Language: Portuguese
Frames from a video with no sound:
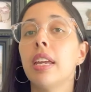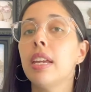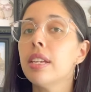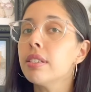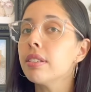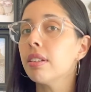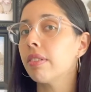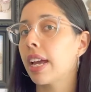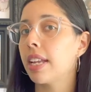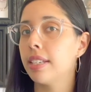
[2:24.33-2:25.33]
Isso
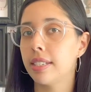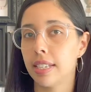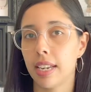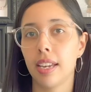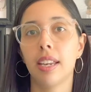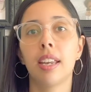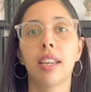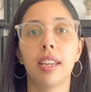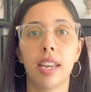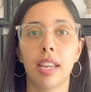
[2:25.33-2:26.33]
não quer dizer
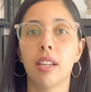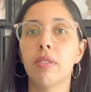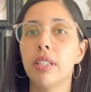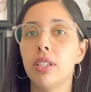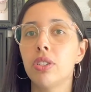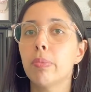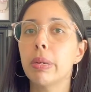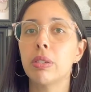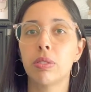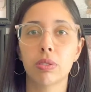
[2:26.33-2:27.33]
que não existam
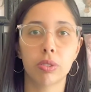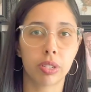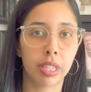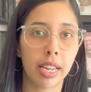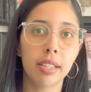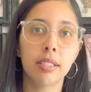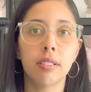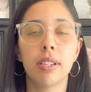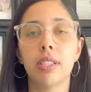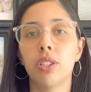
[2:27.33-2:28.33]
pessoas grosseiras e
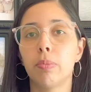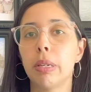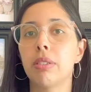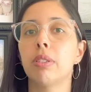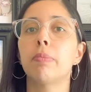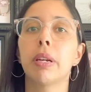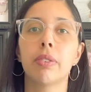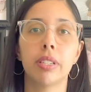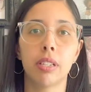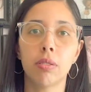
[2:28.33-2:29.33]
não existam pessoas
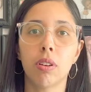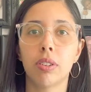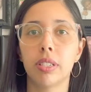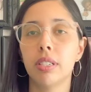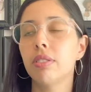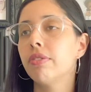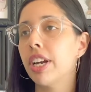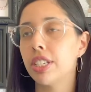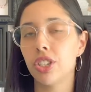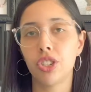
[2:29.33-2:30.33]
preconceituosas. Isso
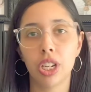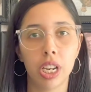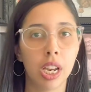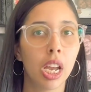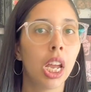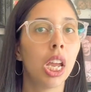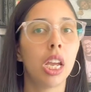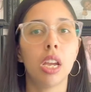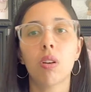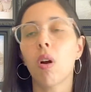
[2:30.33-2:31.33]
vai existir
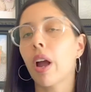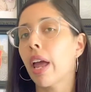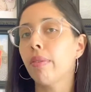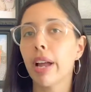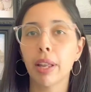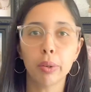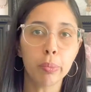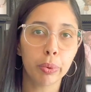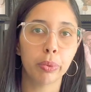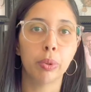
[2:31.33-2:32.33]
em qualquer lugar do
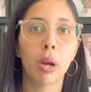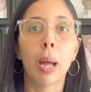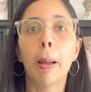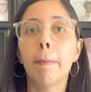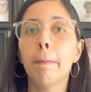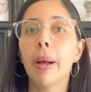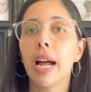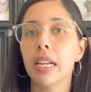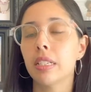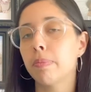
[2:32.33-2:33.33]
mundo.
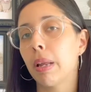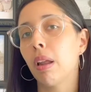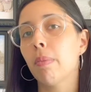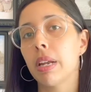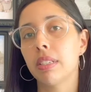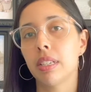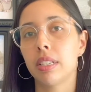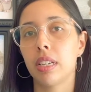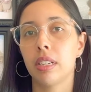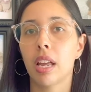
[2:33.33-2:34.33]
Mas, pelo menos
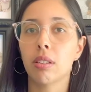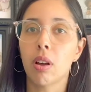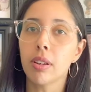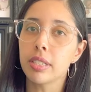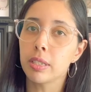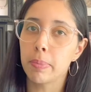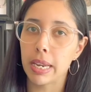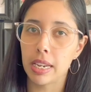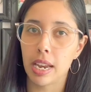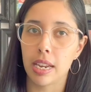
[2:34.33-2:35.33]
assim, da nossa
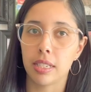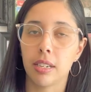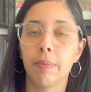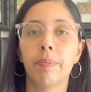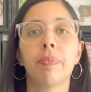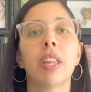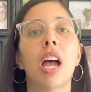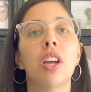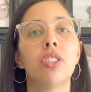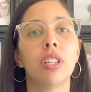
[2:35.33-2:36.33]
experiência,
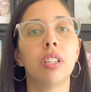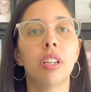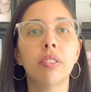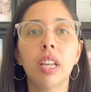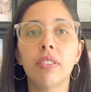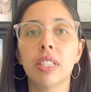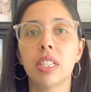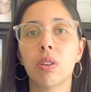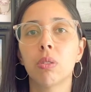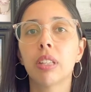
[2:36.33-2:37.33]
a gente não teve
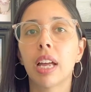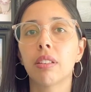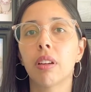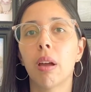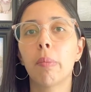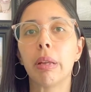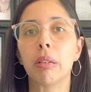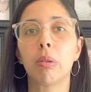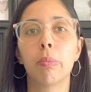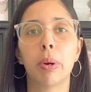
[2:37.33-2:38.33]
assim contato
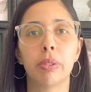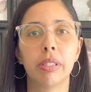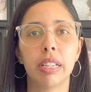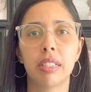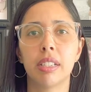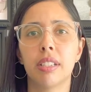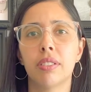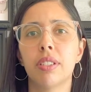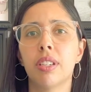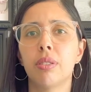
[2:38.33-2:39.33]
realmente com portugueses que
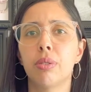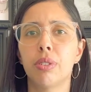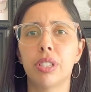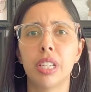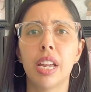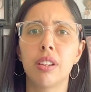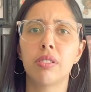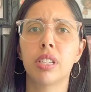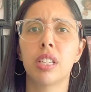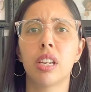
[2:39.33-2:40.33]
tenham sido
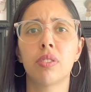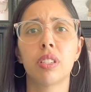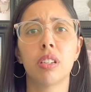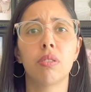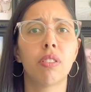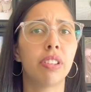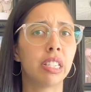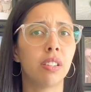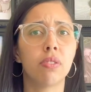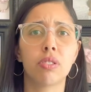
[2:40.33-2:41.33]
grosseiros, que tenham sido
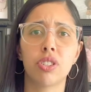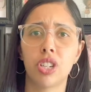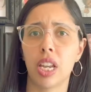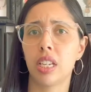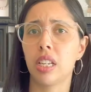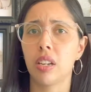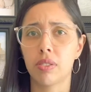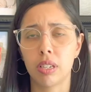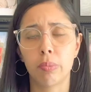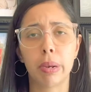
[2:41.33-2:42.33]
ofensivos com a gente, que tenham
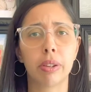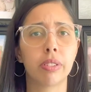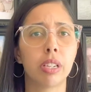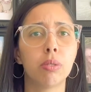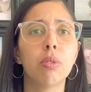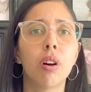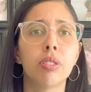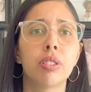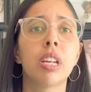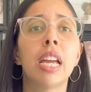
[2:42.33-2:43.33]
sido
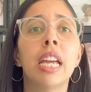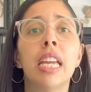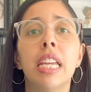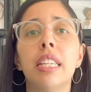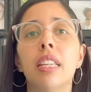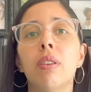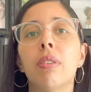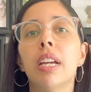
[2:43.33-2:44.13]
preconceituosos, então,